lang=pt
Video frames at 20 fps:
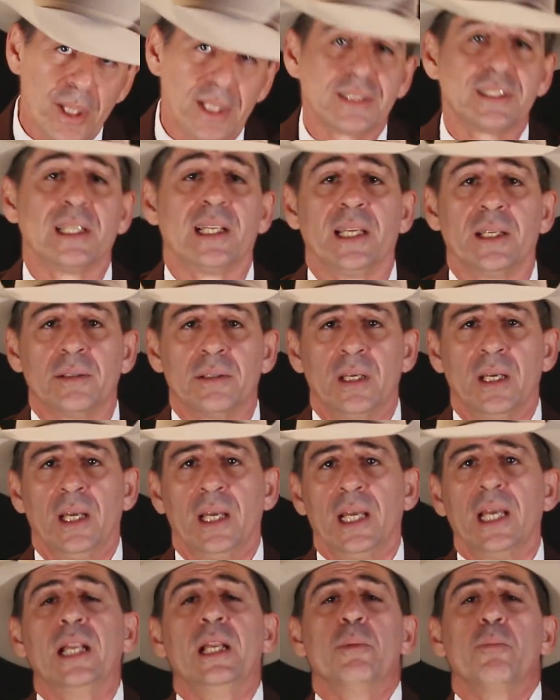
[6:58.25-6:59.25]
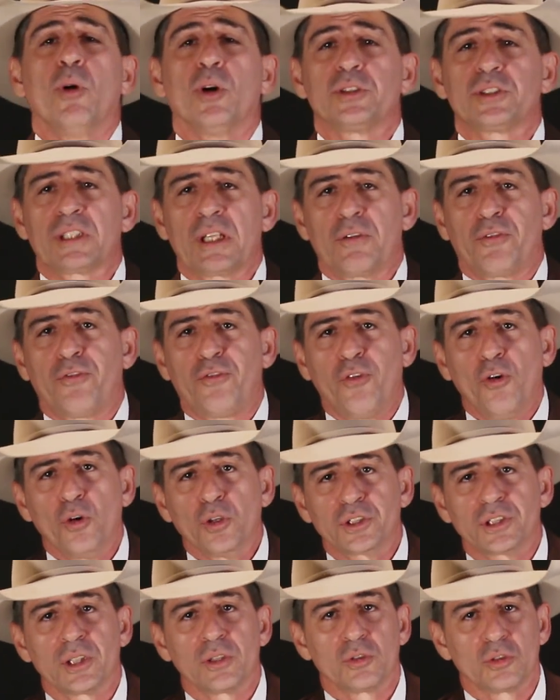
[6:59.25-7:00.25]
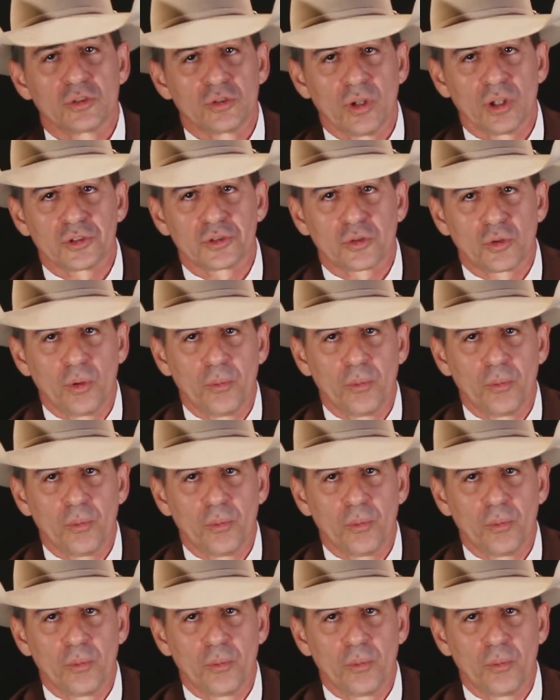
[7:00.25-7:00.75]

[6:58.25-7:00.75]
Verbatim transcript: brasileiro. Ele mostra a força dos nossos